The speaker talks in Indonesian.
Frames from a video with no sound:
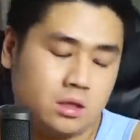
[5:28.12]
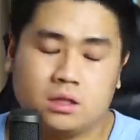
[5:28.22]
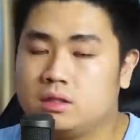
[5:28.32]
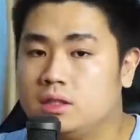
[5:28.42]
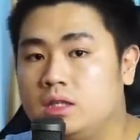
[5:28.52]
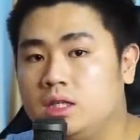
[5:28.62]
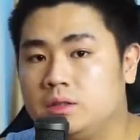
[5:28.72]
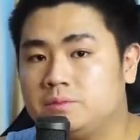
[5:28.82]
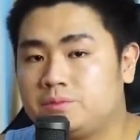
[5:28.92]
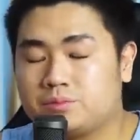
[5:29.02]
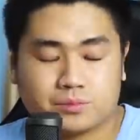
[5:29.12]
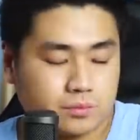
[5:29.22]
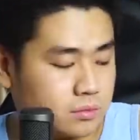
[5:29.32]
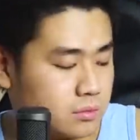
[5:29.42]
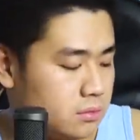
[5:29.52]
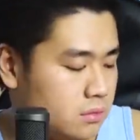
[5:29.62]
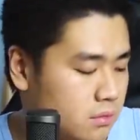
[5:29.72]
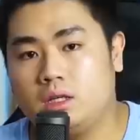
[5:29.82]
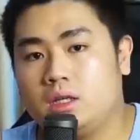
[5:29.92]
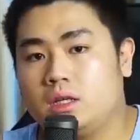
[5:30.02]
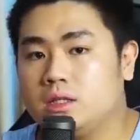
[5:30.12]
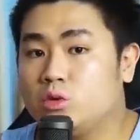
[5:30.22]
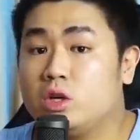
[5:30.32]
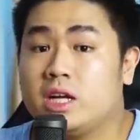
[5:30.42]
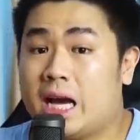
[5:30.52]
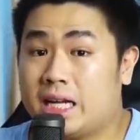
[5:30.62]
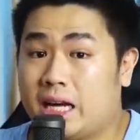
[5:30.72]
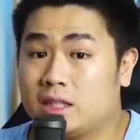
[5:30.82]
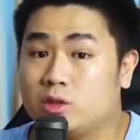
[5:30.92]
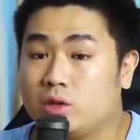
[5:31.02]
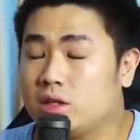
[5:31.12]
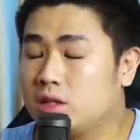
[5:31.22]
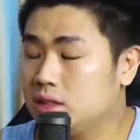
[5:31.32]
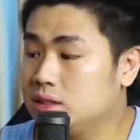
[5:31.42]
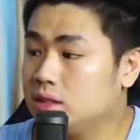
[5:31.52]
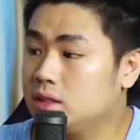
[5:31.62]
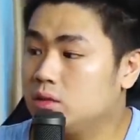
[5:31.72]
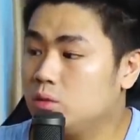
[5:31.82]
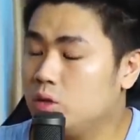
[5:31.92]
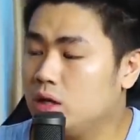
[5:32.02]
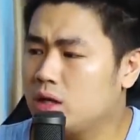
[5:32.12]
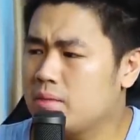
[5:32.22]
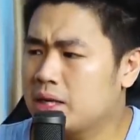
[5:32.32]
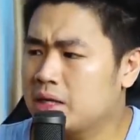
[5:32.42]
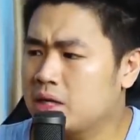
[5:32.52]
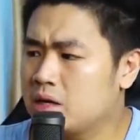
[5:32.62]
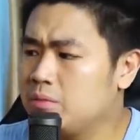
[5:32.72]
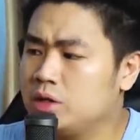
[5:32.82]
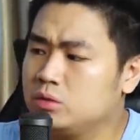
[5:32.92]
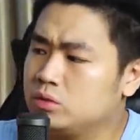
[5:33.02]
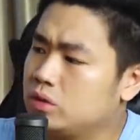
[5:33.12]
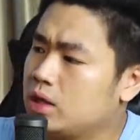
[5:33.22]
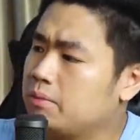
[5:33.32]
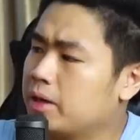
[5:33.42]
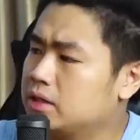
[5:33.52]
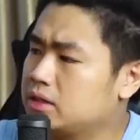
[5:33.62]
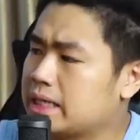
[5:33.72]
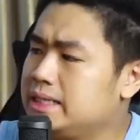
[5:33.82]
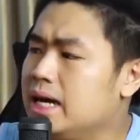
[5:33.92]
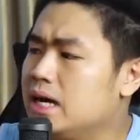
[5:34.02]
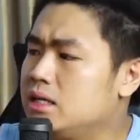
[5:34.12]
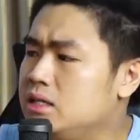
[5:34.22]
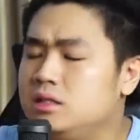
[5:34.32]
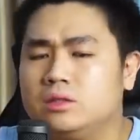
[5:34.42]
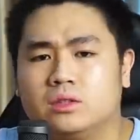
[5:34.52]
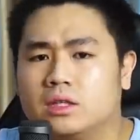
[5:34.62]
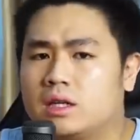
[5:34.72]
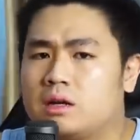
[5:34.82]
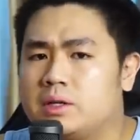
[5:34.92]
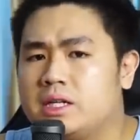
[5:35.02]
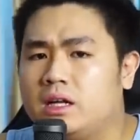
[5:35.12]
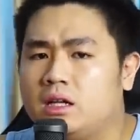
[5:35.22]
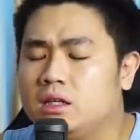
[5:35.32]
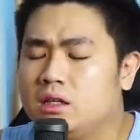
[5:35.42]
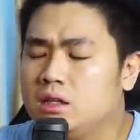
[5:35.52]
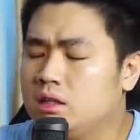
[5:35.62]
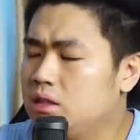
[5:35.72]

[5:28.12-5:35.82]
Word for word: oke okay, jadi jadi kita udah di hari esok ini guys ya. Gua kemarin agak bingung apa yang terjadi gitu ya. Kenapa Dell